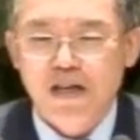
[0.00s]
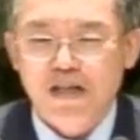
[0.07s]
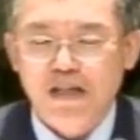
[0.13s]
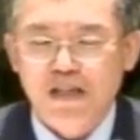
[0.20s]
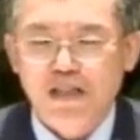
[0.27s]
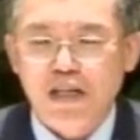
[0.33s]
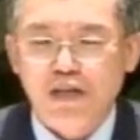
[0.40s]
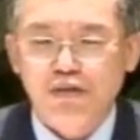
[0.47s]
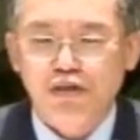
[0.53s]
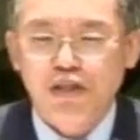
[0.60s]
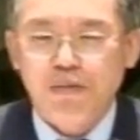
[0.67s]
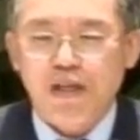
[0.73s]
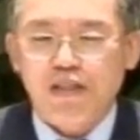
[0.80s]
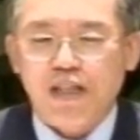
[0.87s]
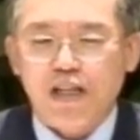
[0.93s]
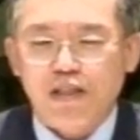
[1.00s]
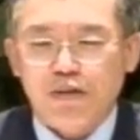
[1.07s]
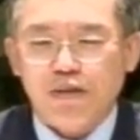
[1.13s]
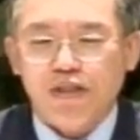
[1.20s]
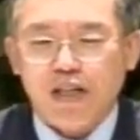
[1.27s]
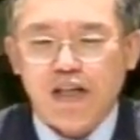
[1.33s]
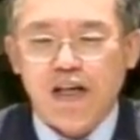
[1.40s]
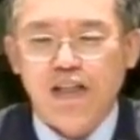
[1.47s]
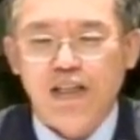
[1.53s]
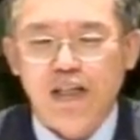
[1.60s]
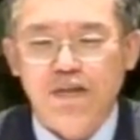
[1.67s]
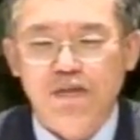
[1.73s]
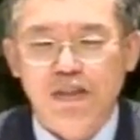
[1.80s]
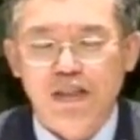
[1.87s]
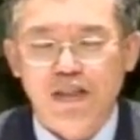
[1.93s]
그래 예수님의 제자로
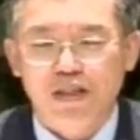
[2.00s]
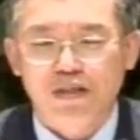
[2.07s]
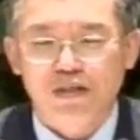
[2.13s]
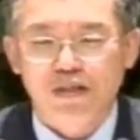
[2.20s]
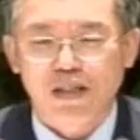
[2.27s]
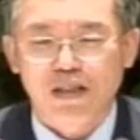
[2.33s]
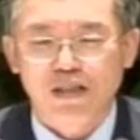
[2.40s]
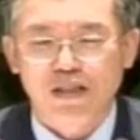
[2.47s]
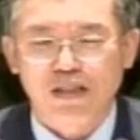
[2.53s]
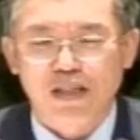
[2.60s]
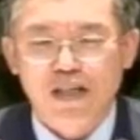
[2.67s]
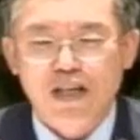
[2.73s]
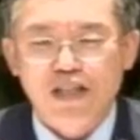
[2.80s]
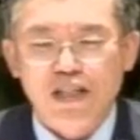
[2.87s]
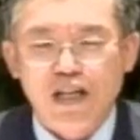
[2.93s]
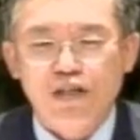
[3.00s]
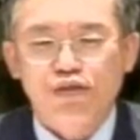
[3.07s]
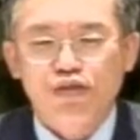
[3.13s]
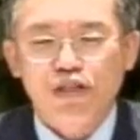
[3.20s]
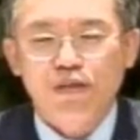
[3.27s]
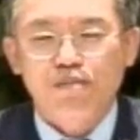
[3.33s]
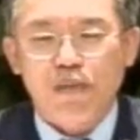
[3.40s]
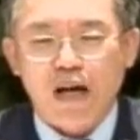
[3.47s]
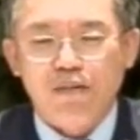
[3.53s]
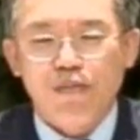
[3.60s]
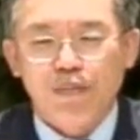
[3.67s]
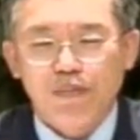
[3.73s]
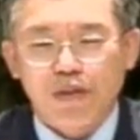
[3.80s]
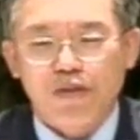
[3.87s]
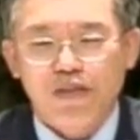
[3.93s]
살아간다는 얘기는, 얘기는 예수님
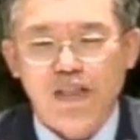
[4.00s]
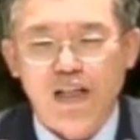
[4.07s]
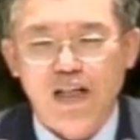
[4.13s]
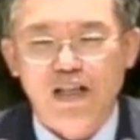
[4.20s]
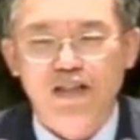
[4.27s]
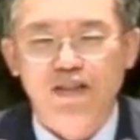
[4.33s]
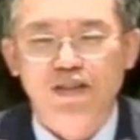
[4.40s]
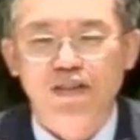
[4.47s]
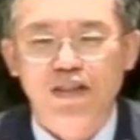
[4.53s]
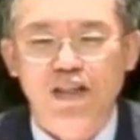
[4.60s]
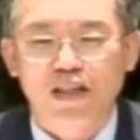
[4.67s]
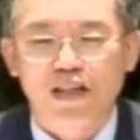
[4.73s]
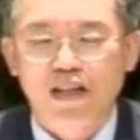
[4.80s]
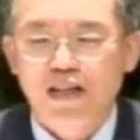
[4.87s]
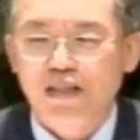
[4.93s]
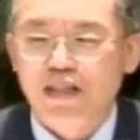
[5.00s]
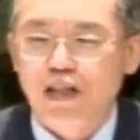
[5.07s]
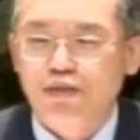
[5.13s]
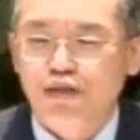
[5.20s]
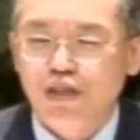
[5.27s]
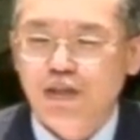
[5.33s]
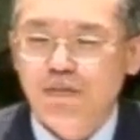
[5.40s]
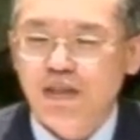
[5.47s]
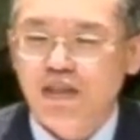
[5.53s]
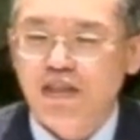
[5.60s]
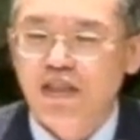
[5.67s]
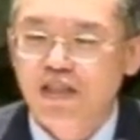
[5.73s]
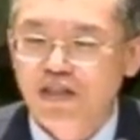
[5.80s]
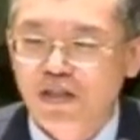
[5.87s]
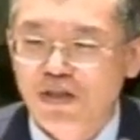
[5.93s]
방법대로 살아가는 건데 예수님은
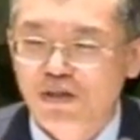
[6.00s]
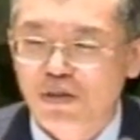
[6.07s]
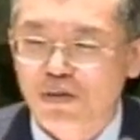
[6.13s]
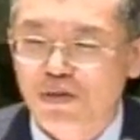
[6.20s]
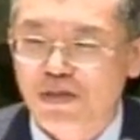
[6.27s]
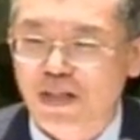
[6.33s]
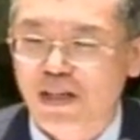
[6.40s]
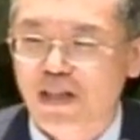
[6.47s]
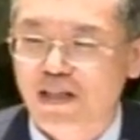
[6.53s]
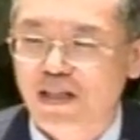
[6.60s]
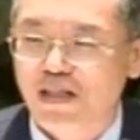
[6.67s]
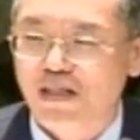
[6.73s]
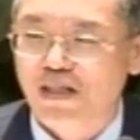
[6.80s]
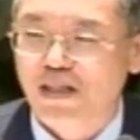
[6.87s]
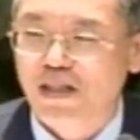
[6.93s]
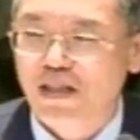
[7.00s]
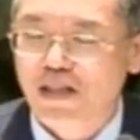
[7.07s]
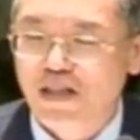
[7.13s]
긍정적으로 생각했어요.